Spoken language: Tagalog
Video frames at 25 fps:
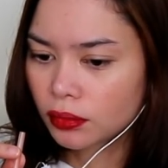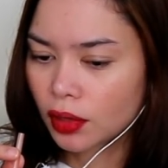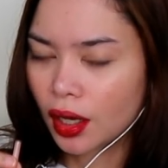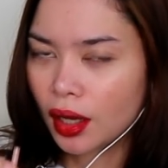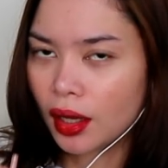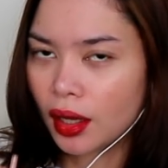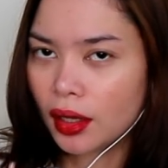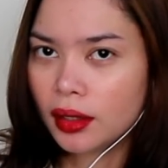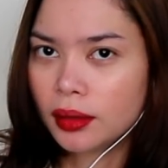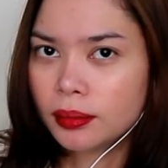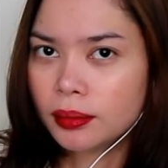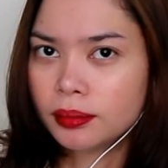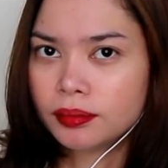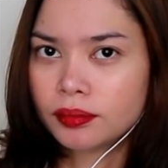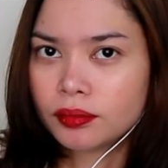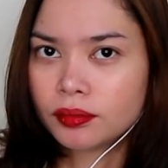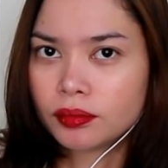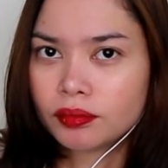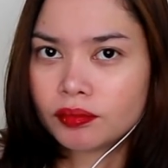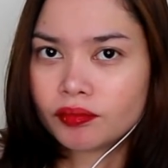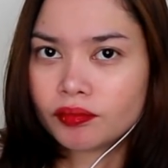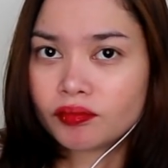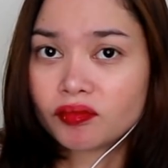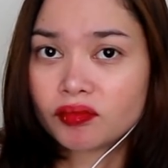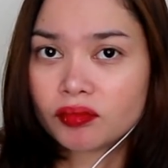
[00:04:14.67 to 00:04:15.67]
Ay,
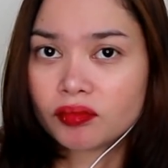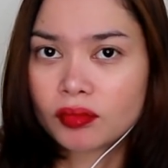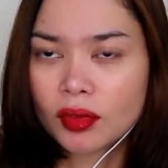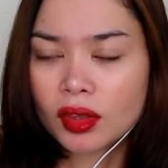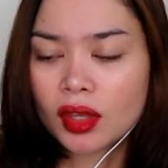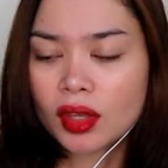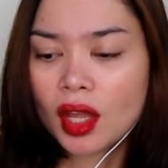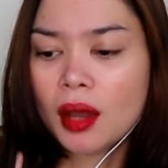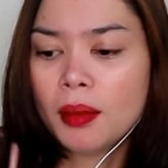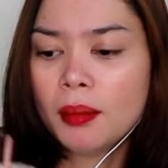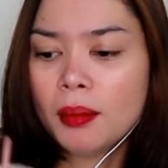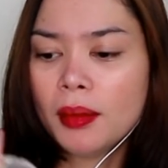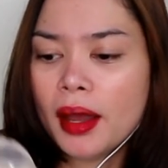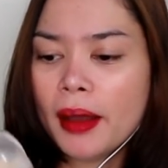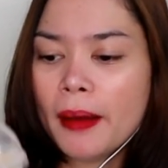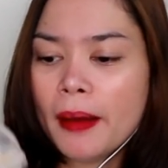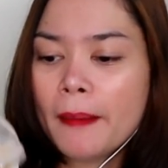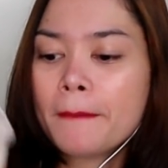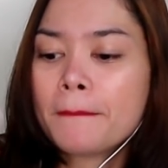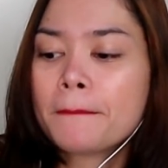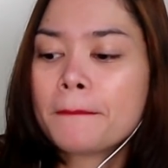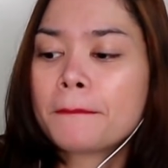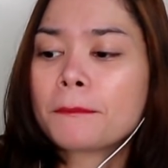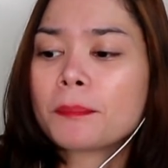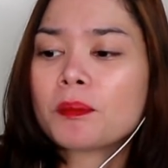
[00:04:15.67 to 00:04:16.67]
tama.
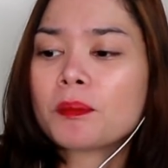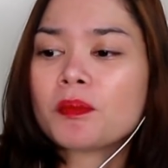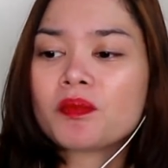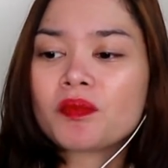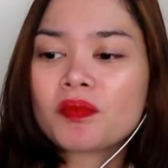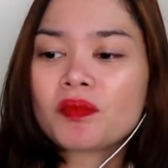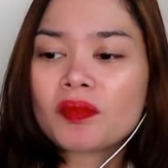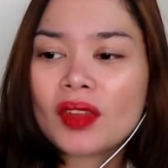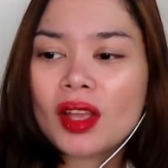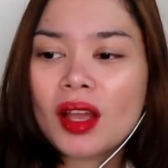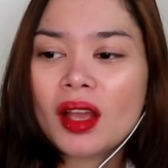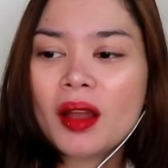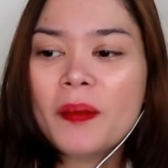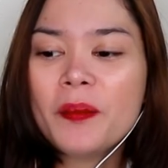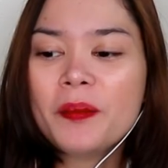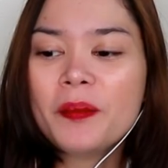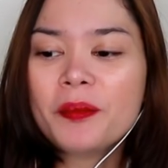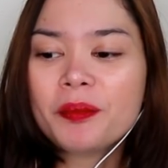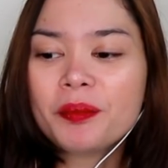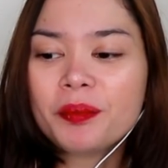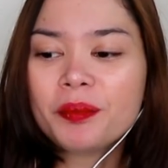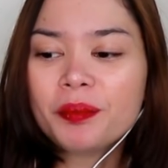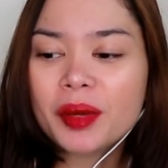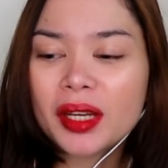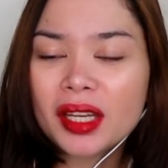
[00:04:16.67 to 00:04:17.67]

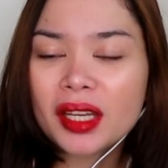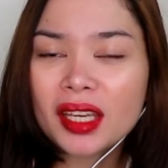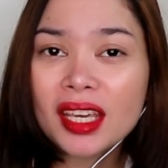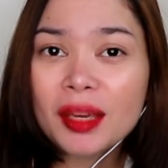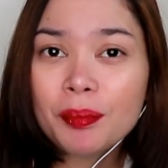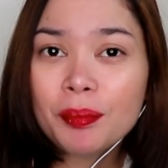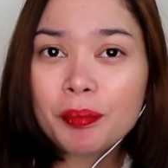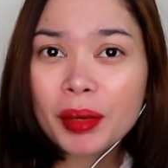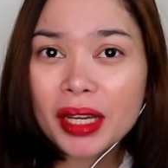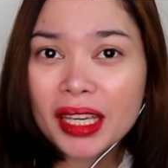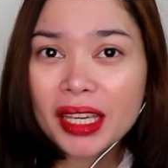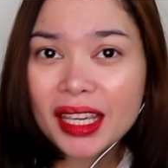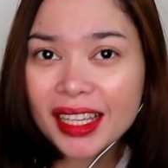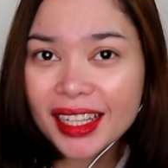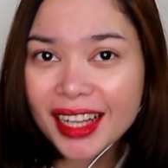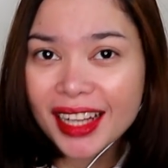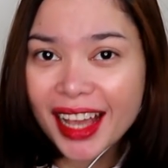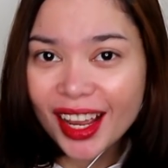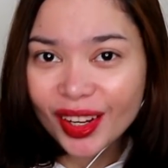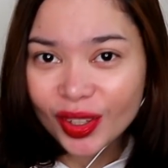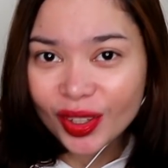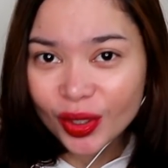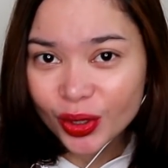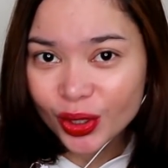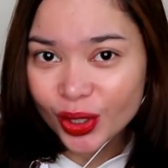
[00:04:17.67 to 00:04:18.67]
Pag, pag
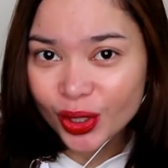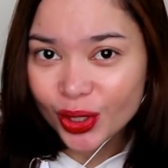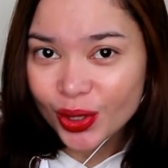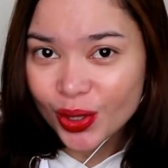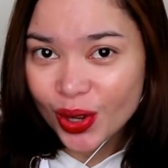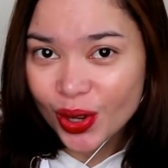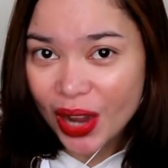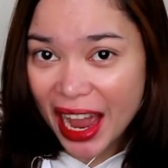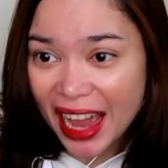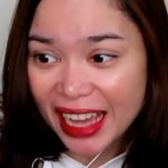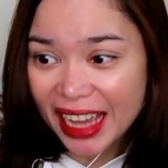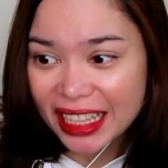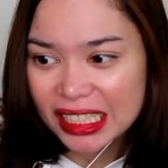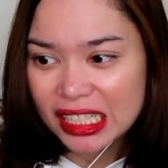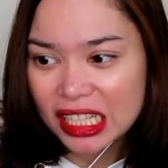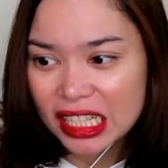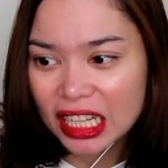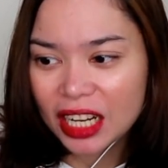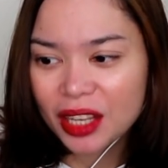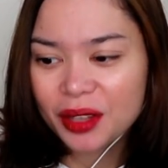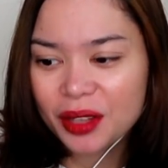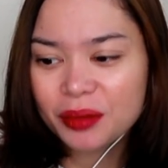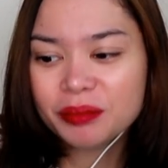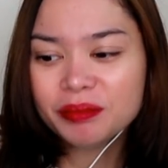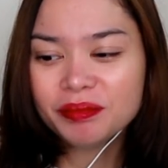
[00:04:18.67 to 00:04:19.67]
hinalo nyo yung ice
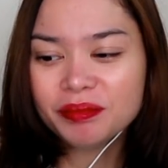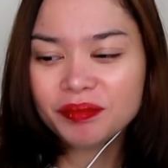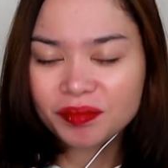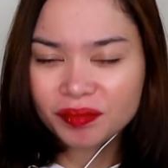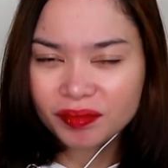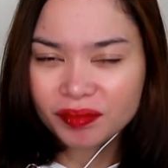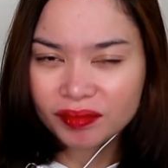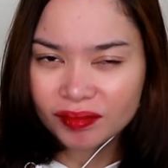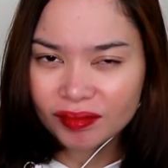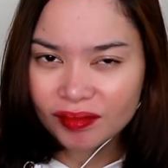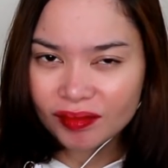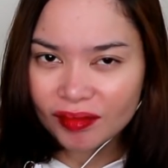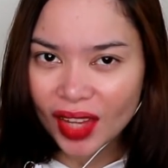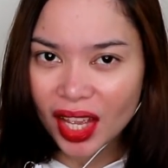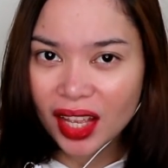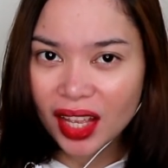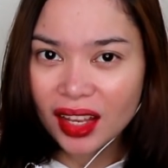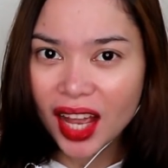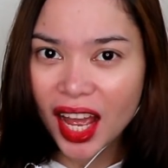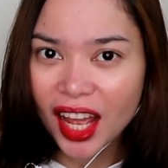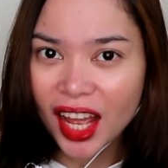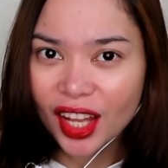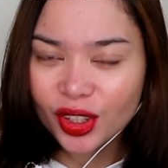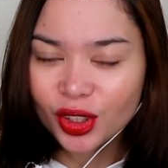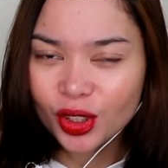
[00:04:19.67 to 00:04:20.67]
cream,
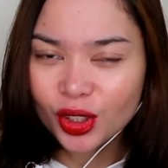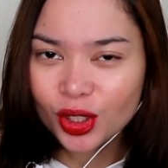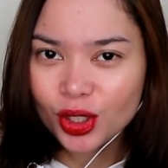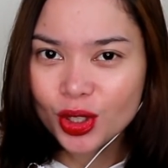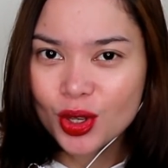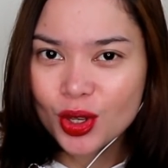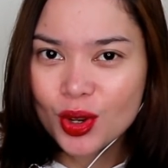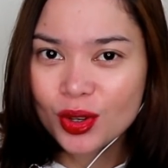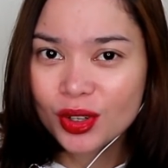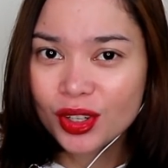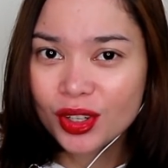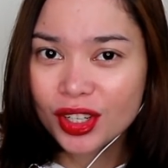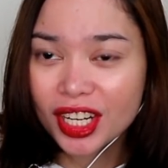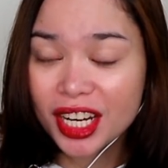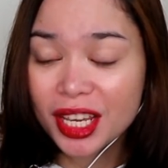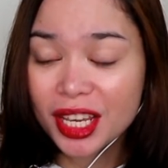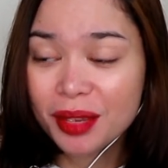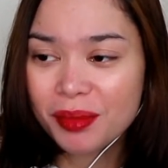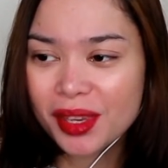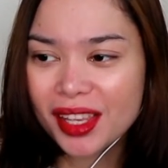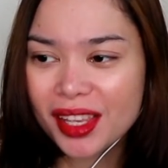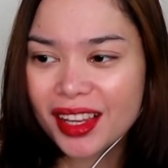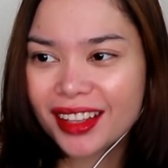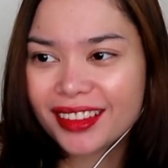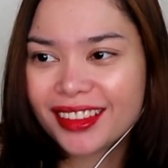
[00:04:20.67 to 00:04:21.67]
andun yung
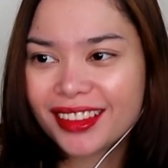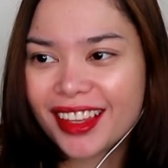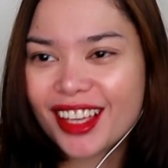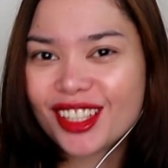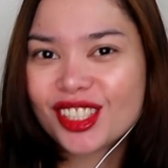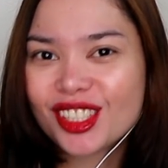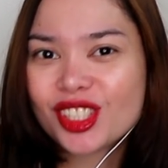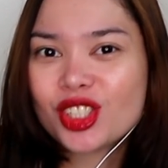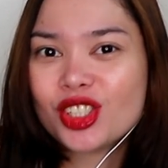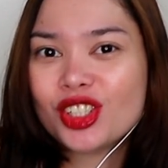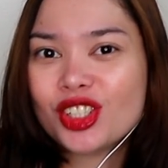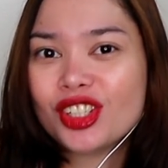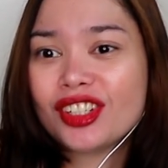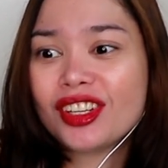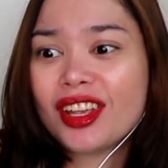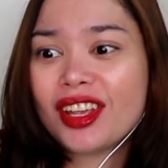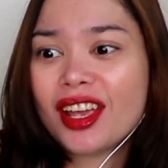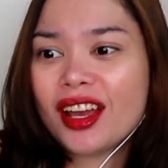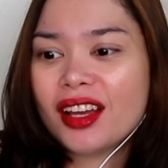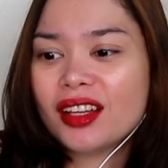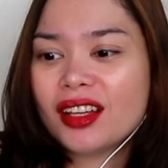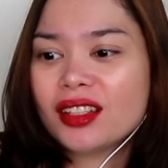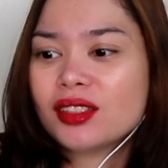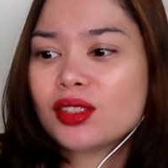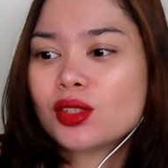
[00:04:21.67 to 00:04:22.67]
creamy na texture
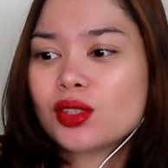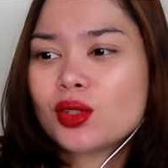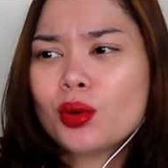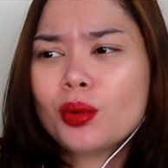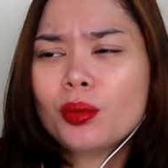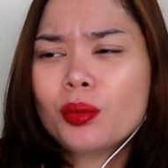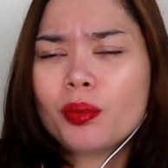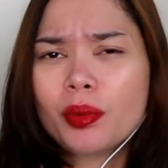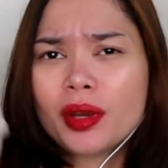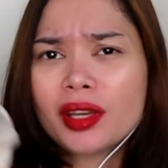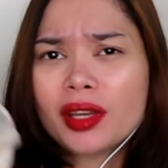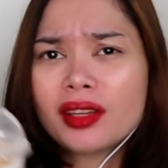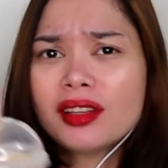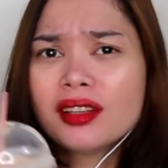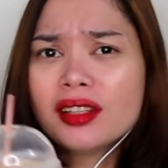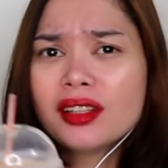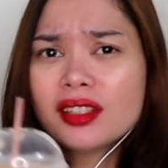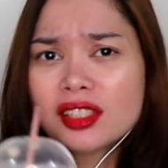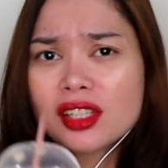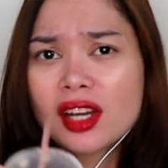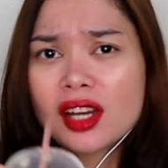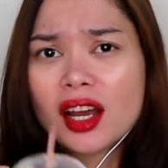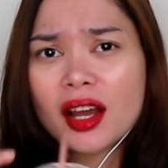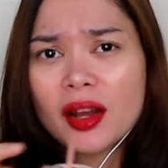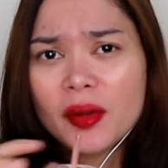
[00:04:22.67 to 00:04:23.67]
niya. So, pwede
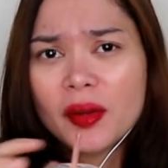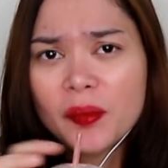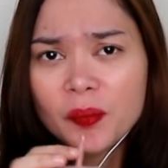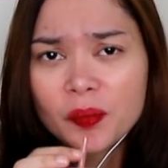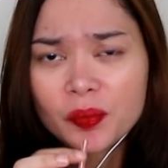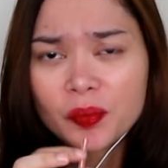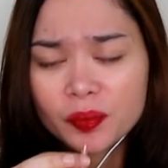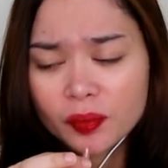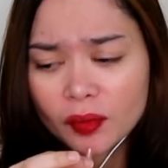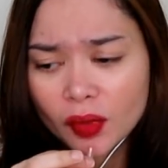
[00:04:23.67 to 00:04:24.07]
na siya.